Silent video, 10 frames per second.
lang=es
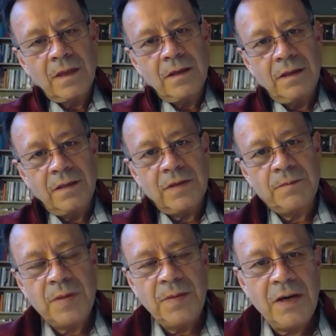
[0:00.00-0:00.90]
Ver,
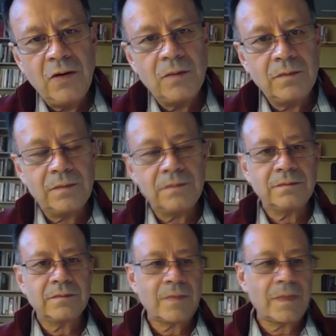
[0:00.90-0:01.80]
primero,
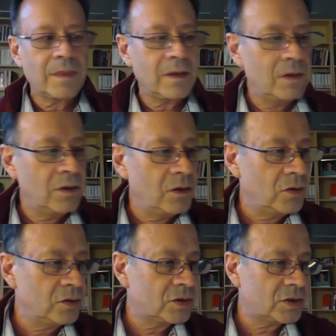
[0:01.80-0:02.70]

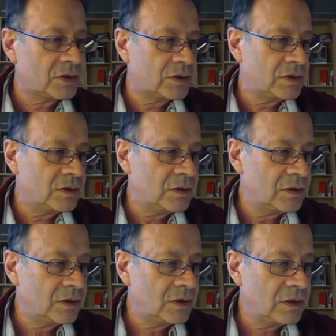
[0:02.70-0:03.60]
los
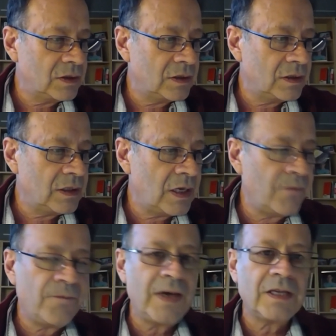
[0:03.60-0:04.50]

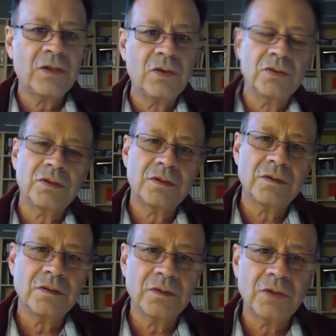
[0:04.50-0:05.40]

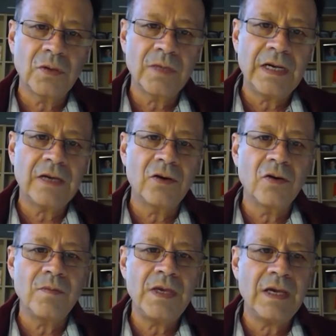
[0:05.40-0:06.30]
efectos sobre la
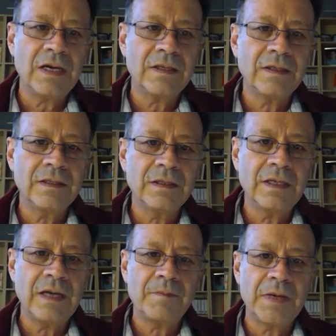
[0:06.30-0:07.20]
economía de
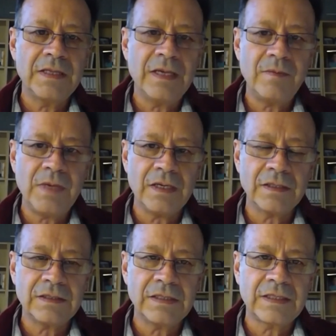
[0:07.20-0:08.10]
la pandemia
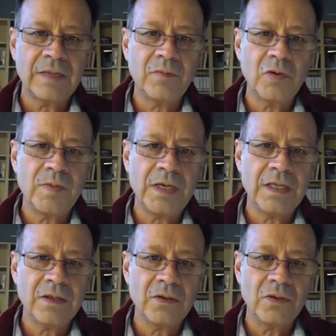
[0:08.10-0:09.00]
se están
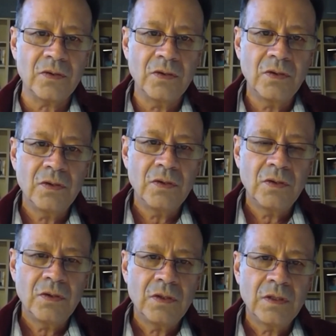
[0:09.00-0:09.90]
volviendo
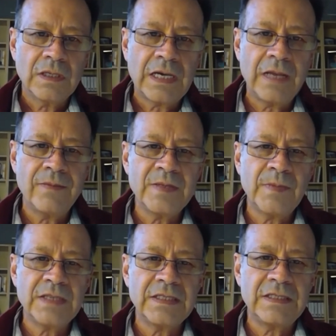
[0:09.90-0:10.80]
cada vez
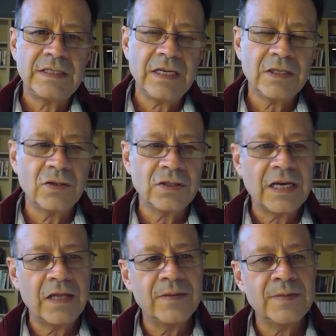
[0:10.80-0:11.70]
más inciertos y
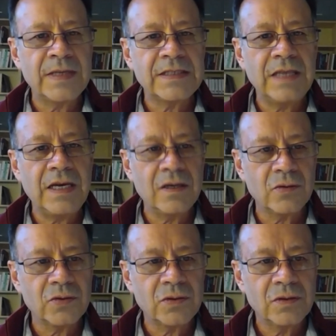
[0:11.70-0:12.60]
cada vez más
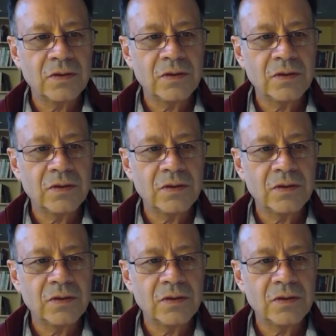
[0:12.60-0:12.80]
negros.